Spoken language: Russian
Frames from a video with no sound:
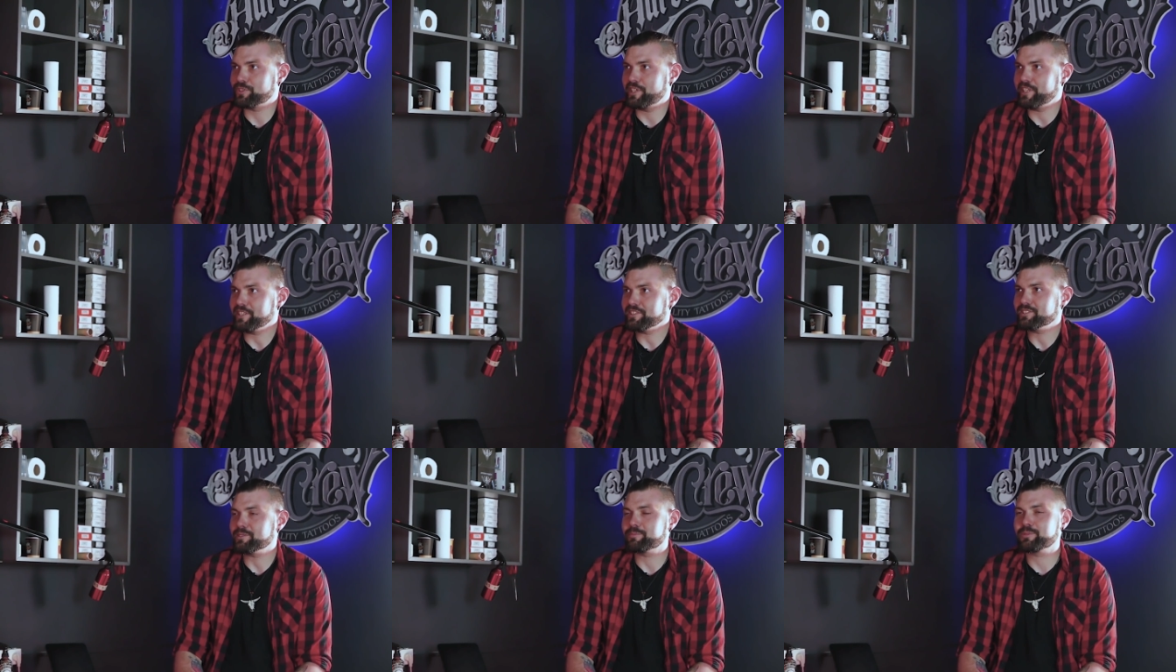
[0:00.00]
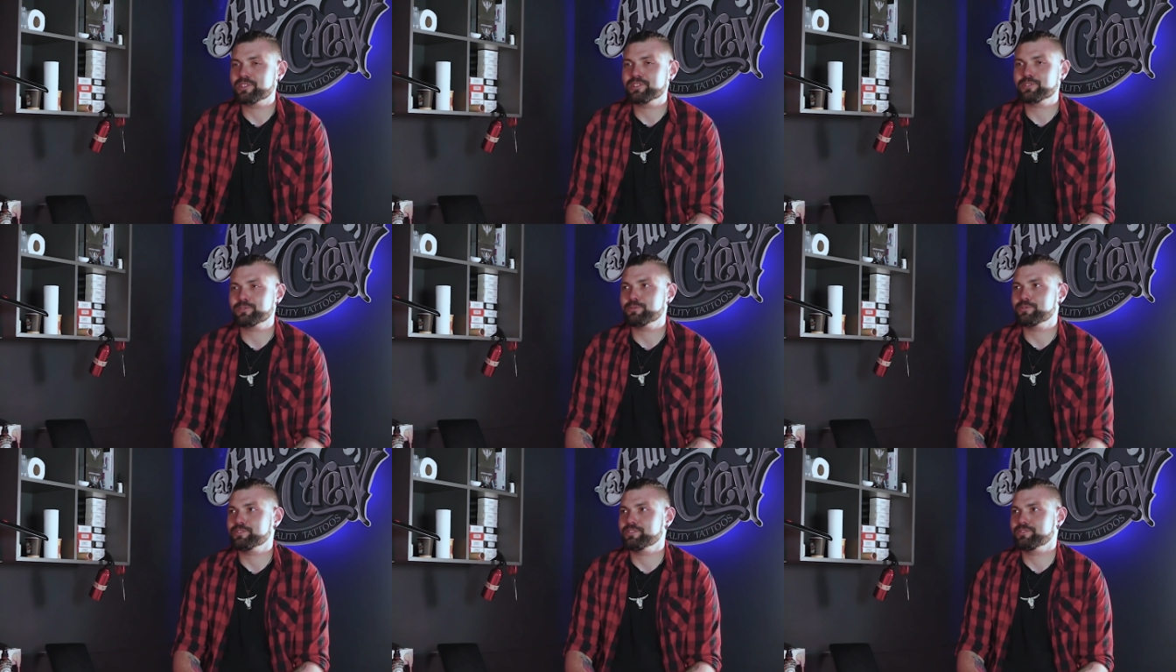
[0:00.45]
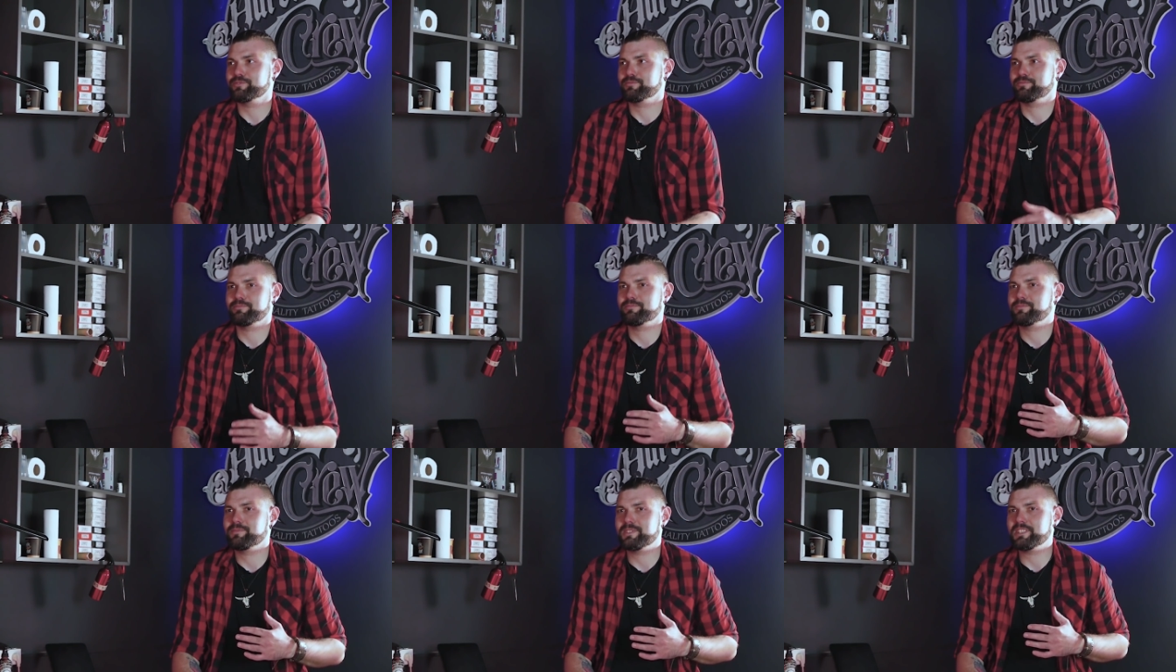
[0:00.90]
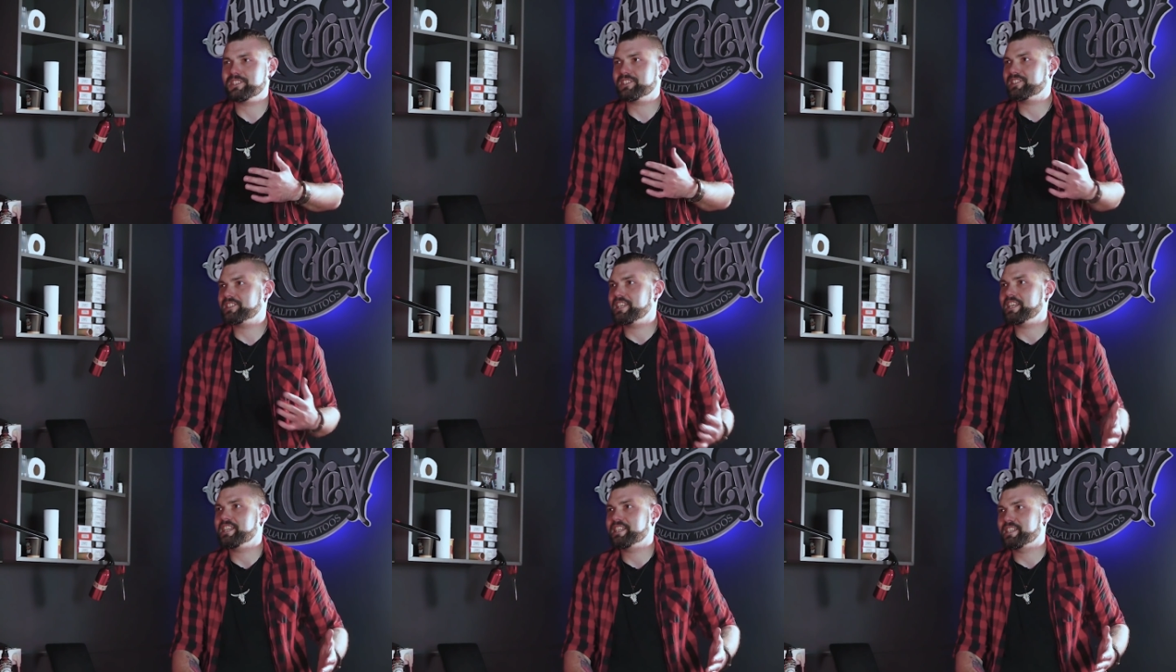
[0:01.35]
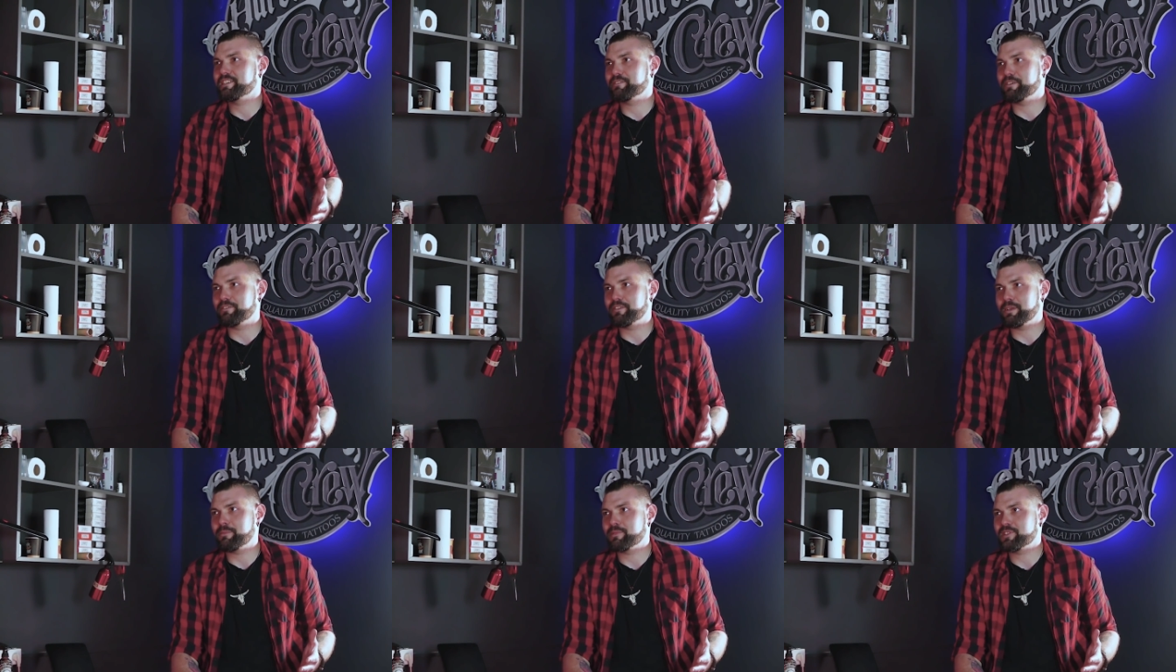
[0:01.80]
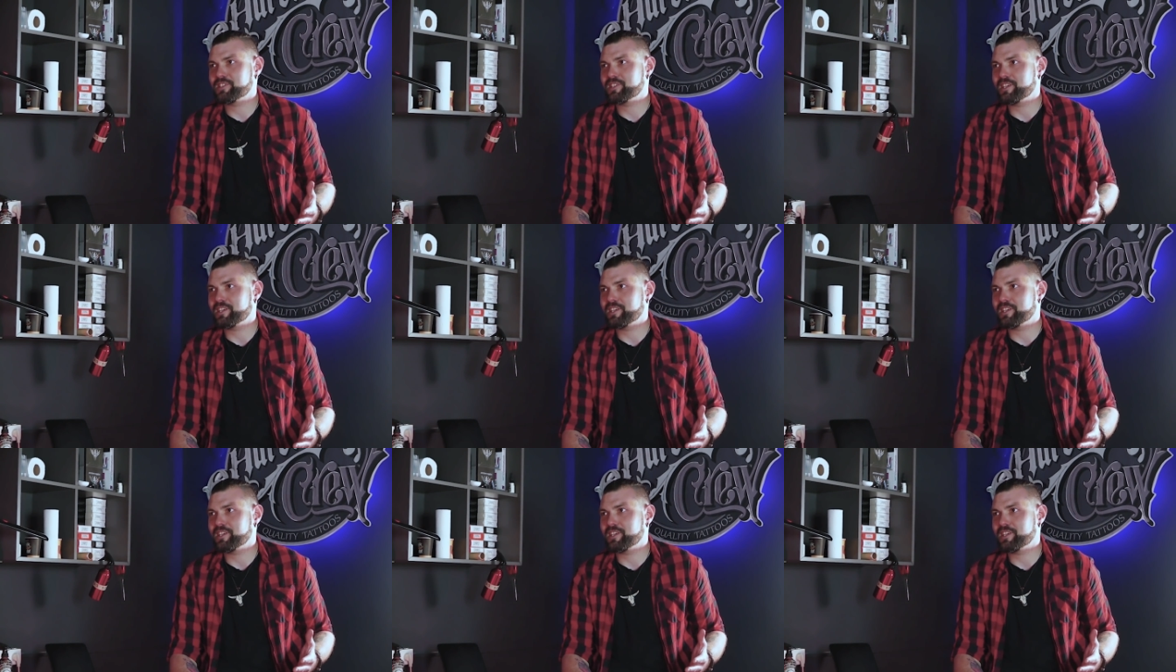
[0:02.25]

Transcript: у клиента происходит истерика во время